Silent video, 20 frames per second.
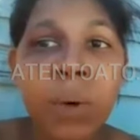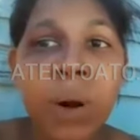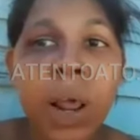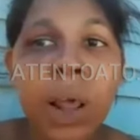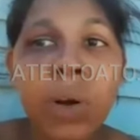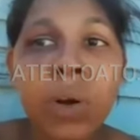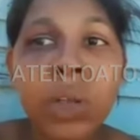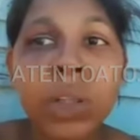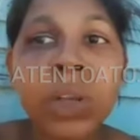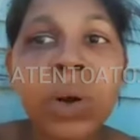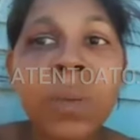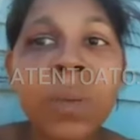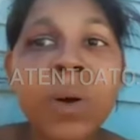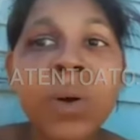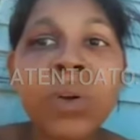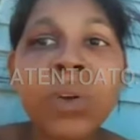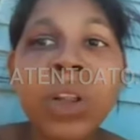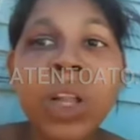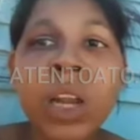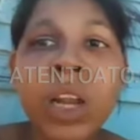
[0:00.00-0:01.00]
Por algo ese
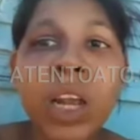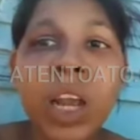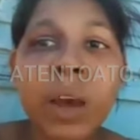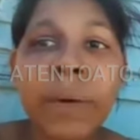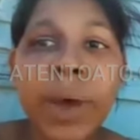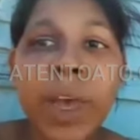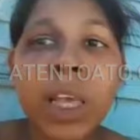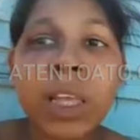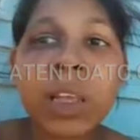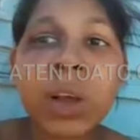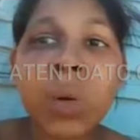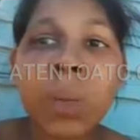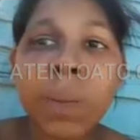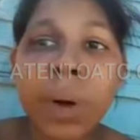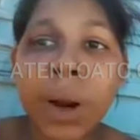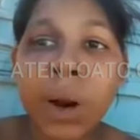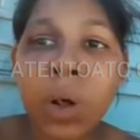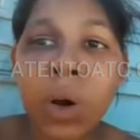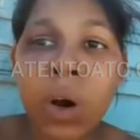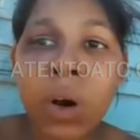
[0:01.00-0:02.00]
hombre no tiene que ver, ese
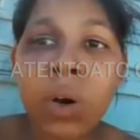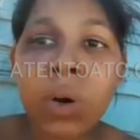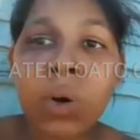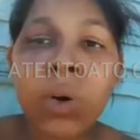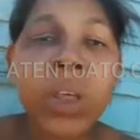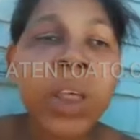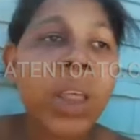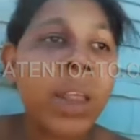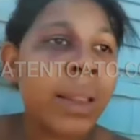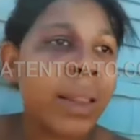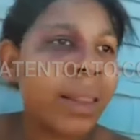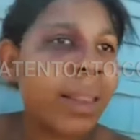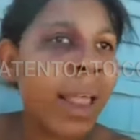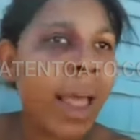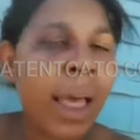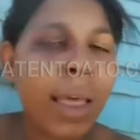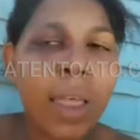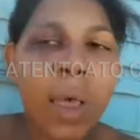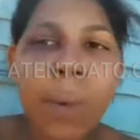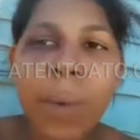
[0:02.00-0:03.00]
hombre loco.
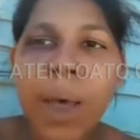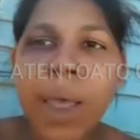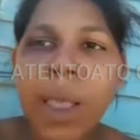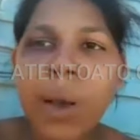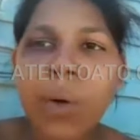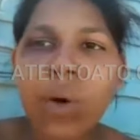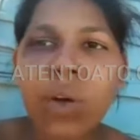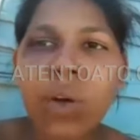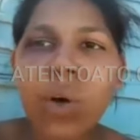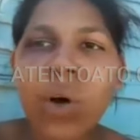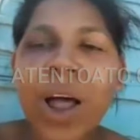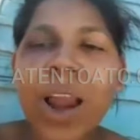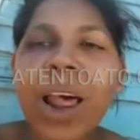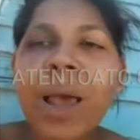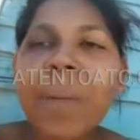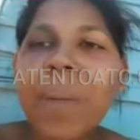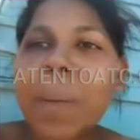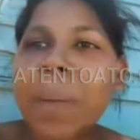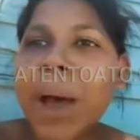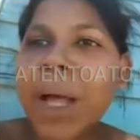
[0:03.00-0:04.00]
Nadie vaya.
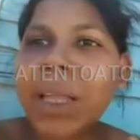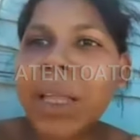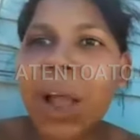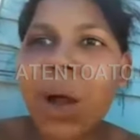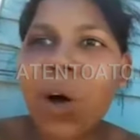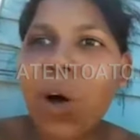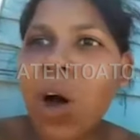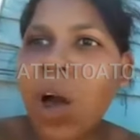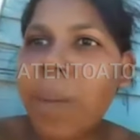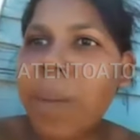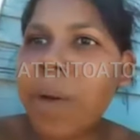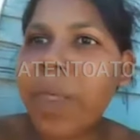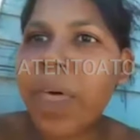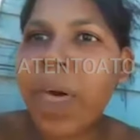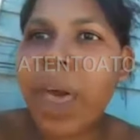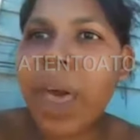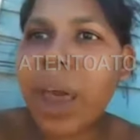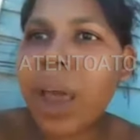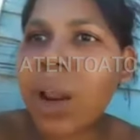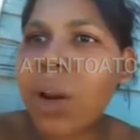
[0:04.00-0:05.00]
Ojalá y me mate a golpe,
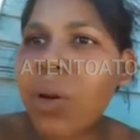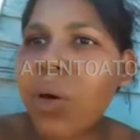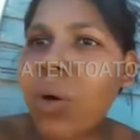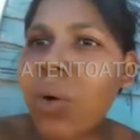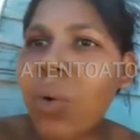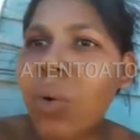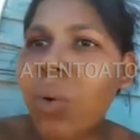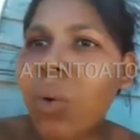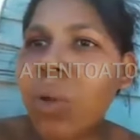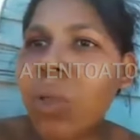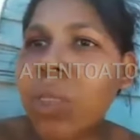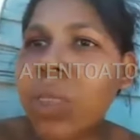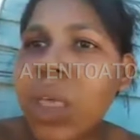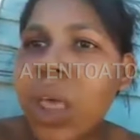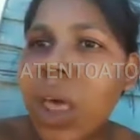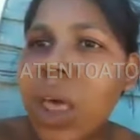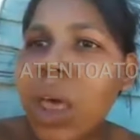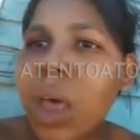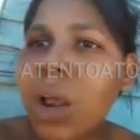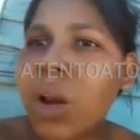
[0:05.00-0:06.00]
déjenlo.
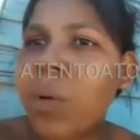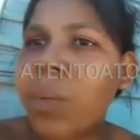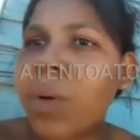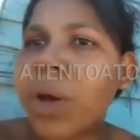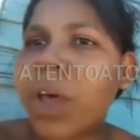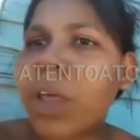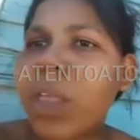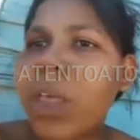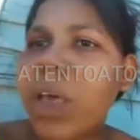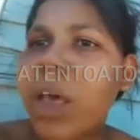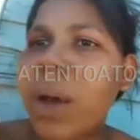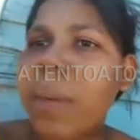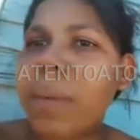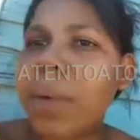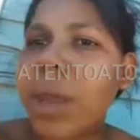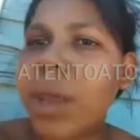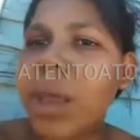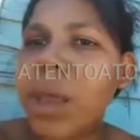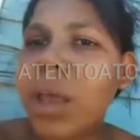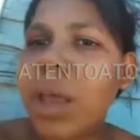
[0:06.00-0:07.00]
Déjenlo, porque
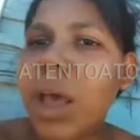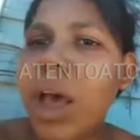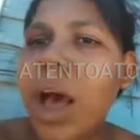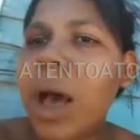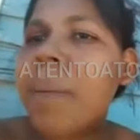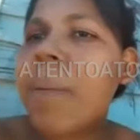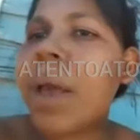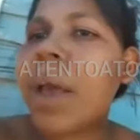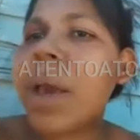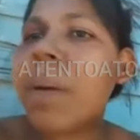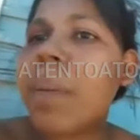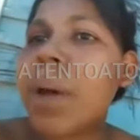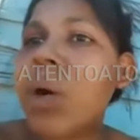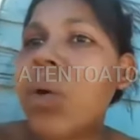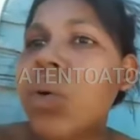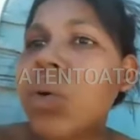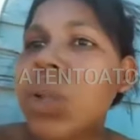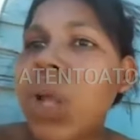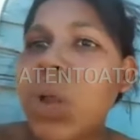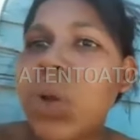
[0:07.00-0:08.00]
díganme. A mí es que
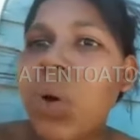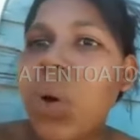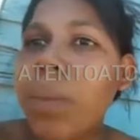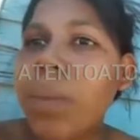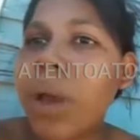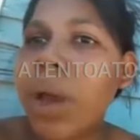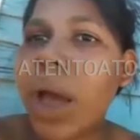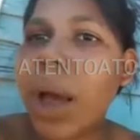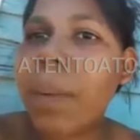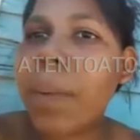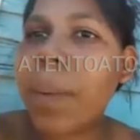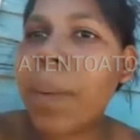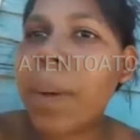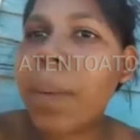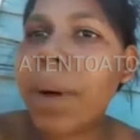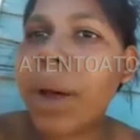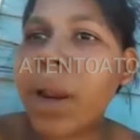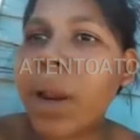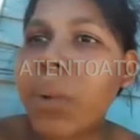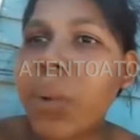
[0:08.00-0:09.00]
me gusta, yo me amo a
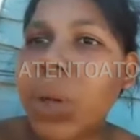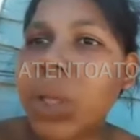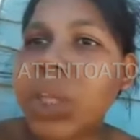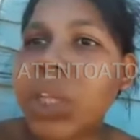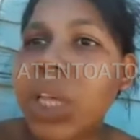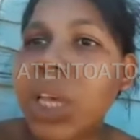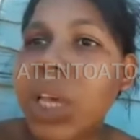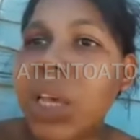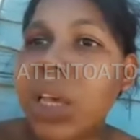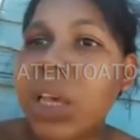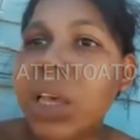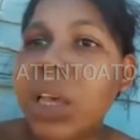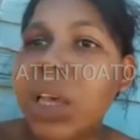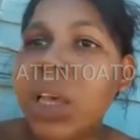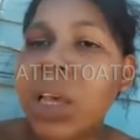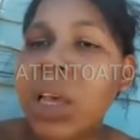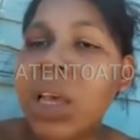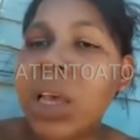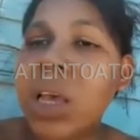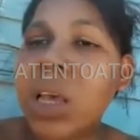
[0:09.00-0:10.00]
mi marido así.